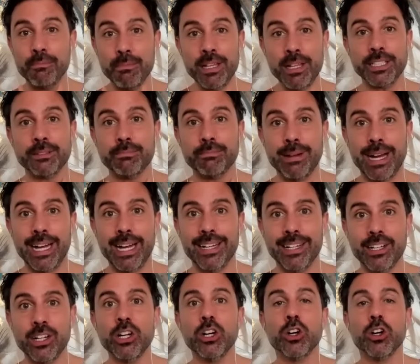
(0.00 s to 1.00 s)
a ti mismo
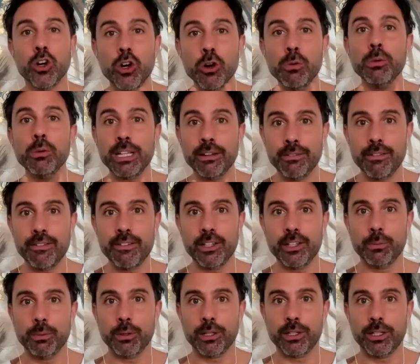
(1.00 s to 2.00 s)
cómo estás
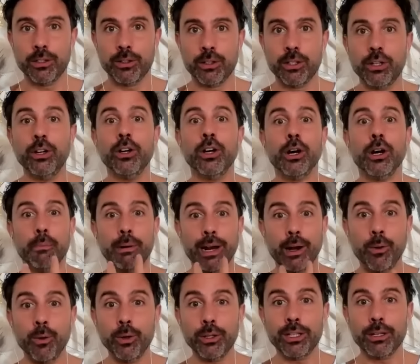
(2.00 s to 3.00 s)
viviendo por dentro
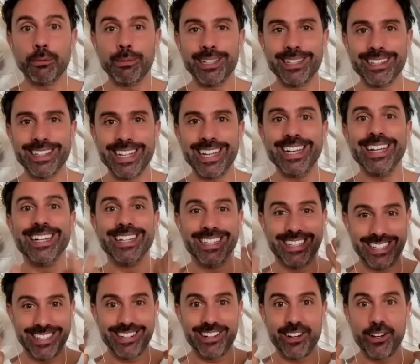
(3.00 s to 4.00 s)
para justamente